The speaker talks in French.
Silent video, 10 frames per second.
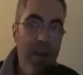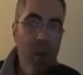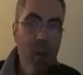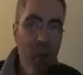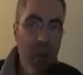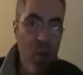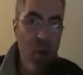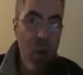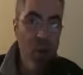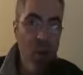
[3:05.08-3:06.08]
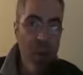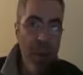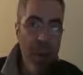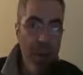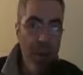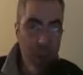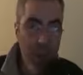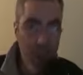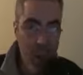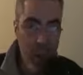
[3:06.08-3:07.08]
qui fait que les gens,
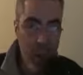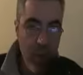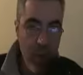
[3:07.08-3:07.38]
après ils ont,